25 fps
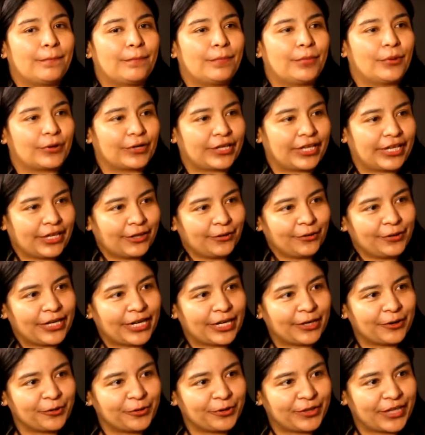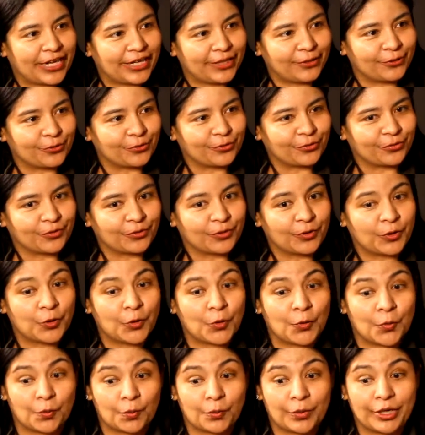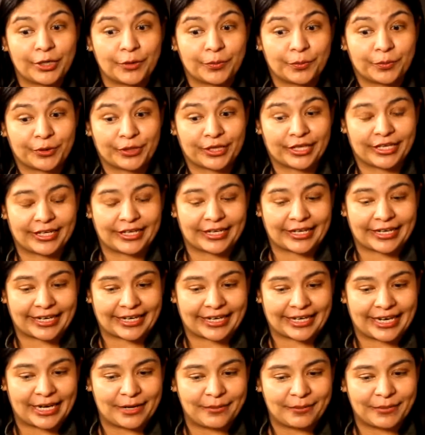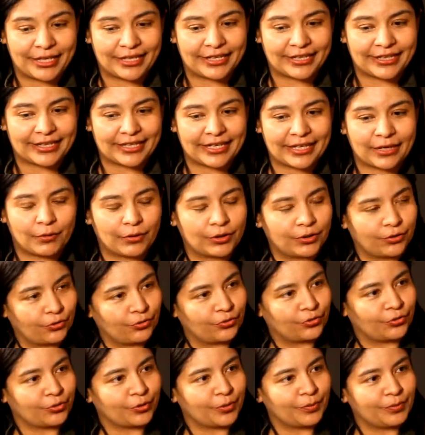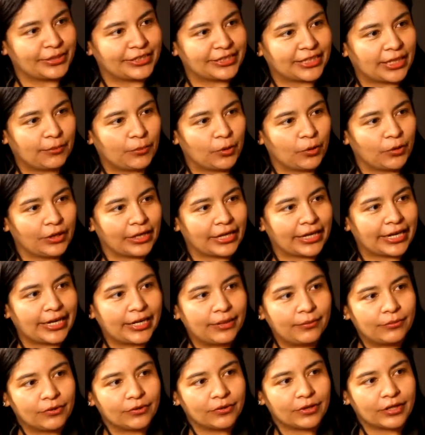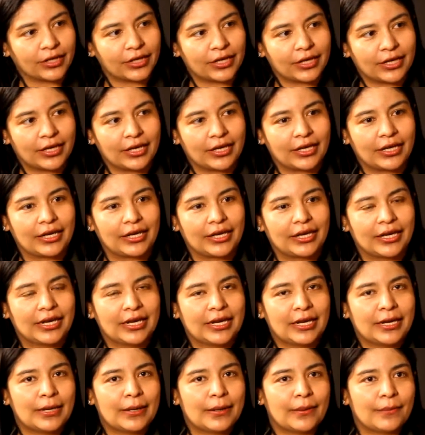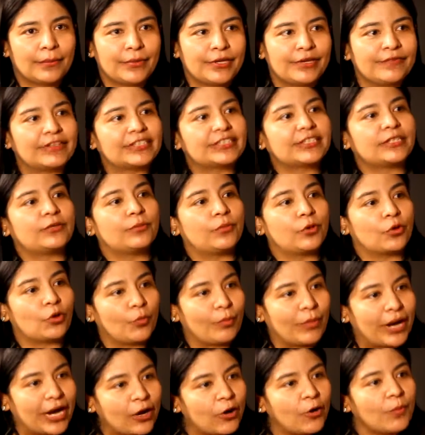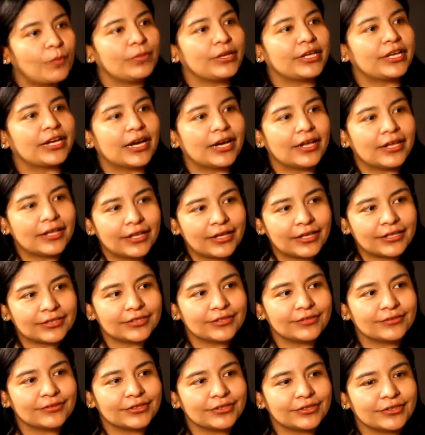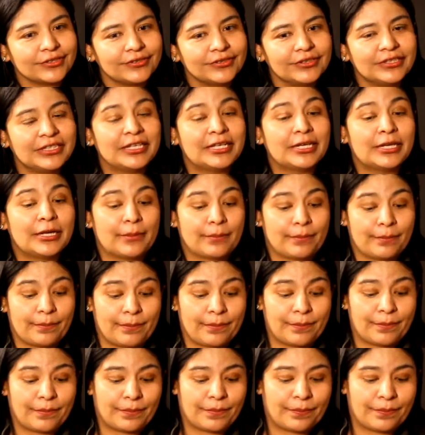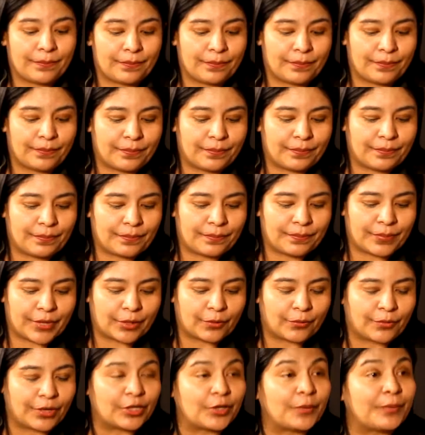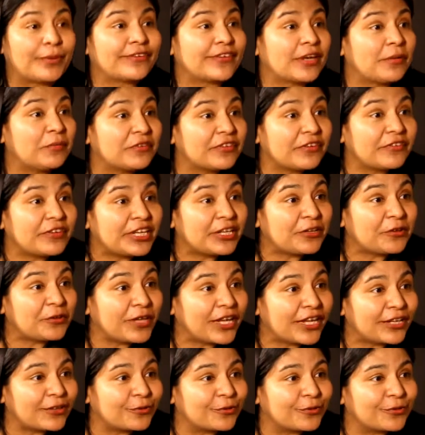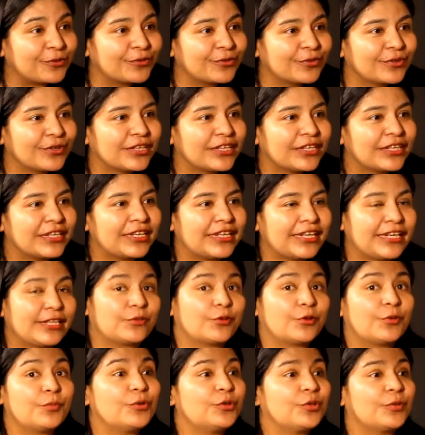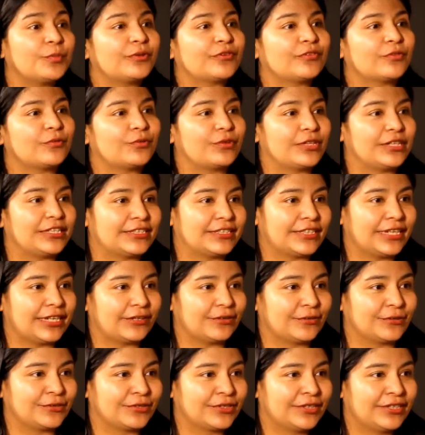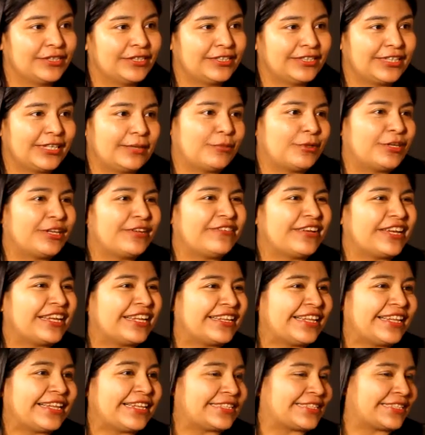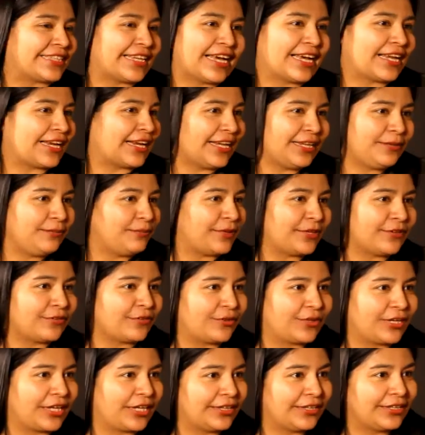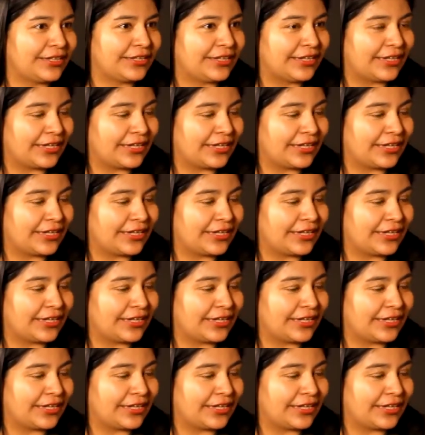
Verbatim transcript: ¿Por qué donar los datos? Bueno, porque realmente cuando nosotros empezamos creímos que iba a ser un poco más complicada la situación. Pero cuando empezamos abriendo datos y todo el mundo empezó a utilizarlos, tenemos niveles de descarga impresionantes de